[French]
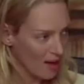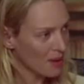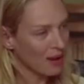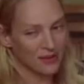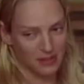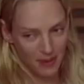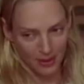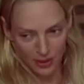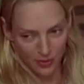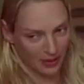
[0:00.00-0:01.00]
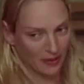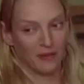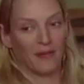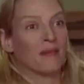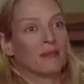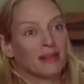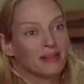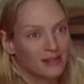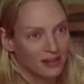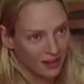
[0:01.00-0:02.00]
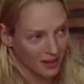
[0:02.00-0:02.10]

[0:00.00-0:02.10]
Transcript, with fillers: je suis divorcée depuis quoi Cinq minutes